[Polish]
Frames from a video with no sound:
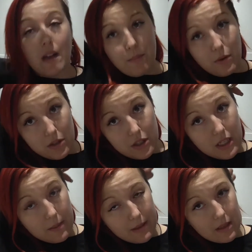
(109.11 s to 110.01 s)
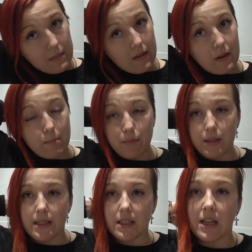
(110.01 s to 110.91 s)
bo dzisiaj będę miała
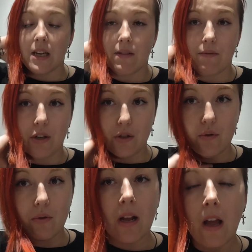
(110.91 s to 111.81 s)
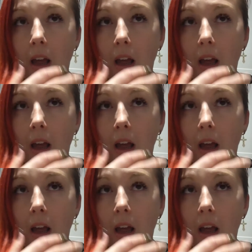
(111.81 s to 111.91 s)
busy wieczór.